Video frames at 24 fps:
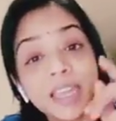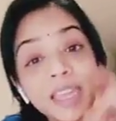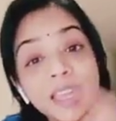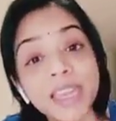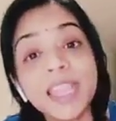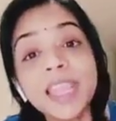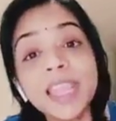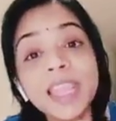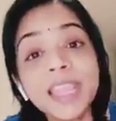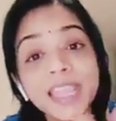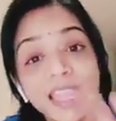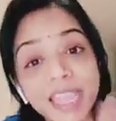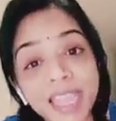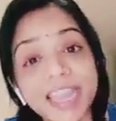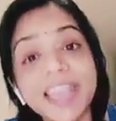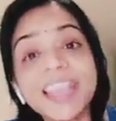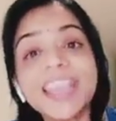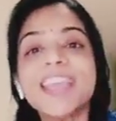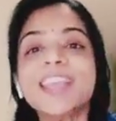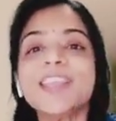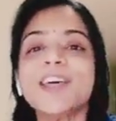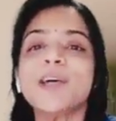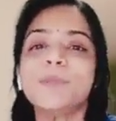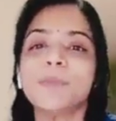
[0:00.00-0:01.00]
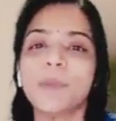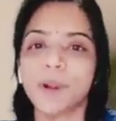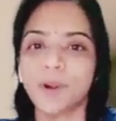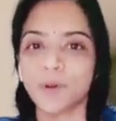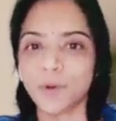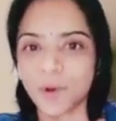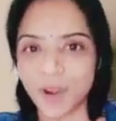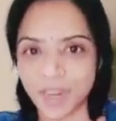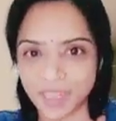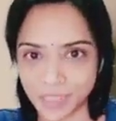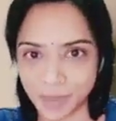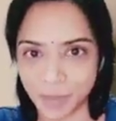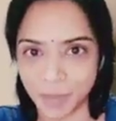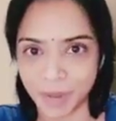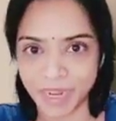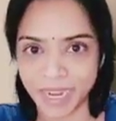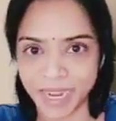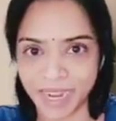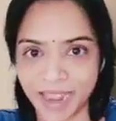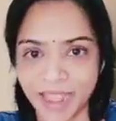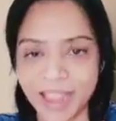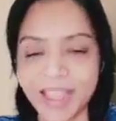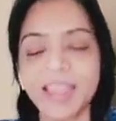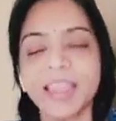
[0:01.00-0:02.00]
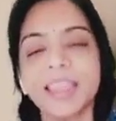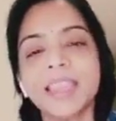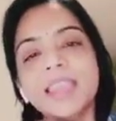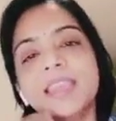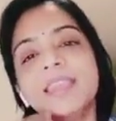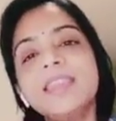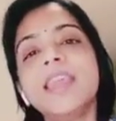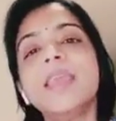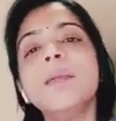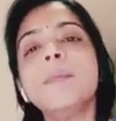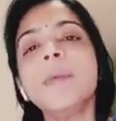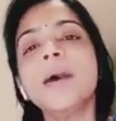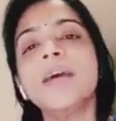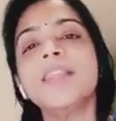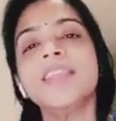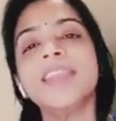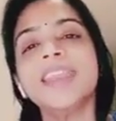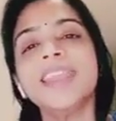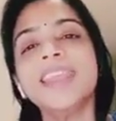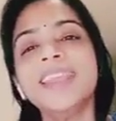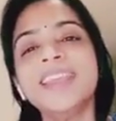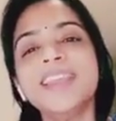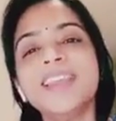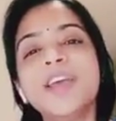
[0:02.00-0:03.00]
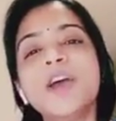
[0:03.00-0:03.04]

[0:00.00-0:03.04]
நீ எனக்கு ஏதாவது பண்ணணும்னு ஆசைப்பட்டேன்னா இதே மாதிரி